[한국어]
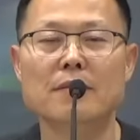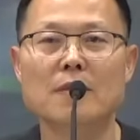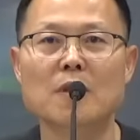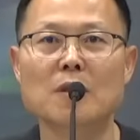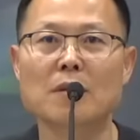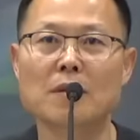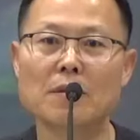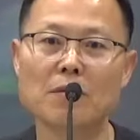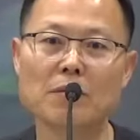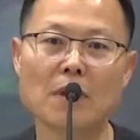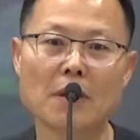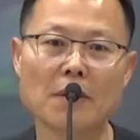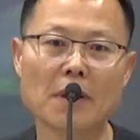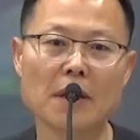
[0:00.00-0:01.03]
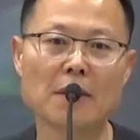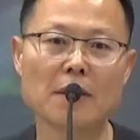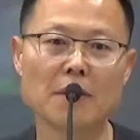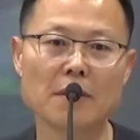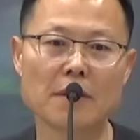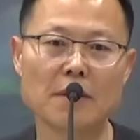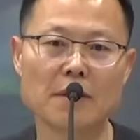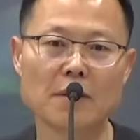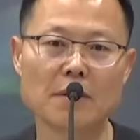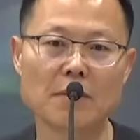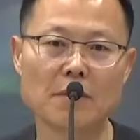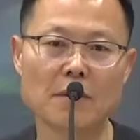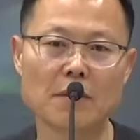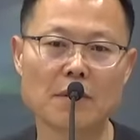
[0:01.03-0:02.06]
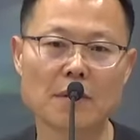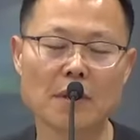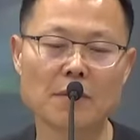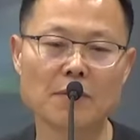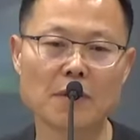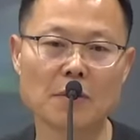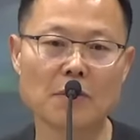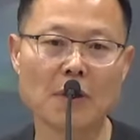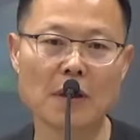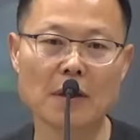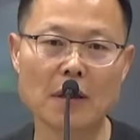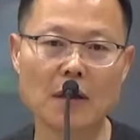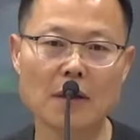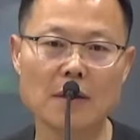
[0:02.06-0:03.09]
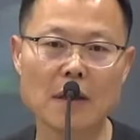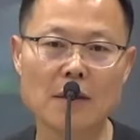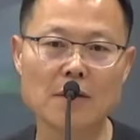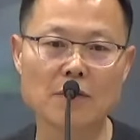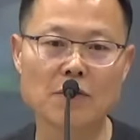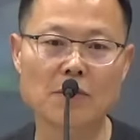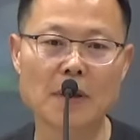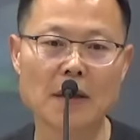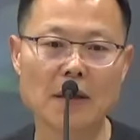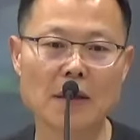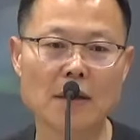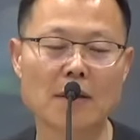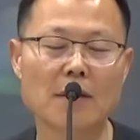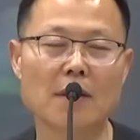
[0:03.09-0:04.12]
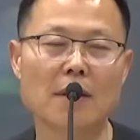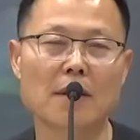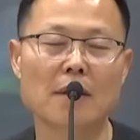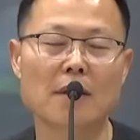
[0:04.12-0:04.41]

그런 이유와 환경이 때문에 왜 내가 나를 구박해야 돼?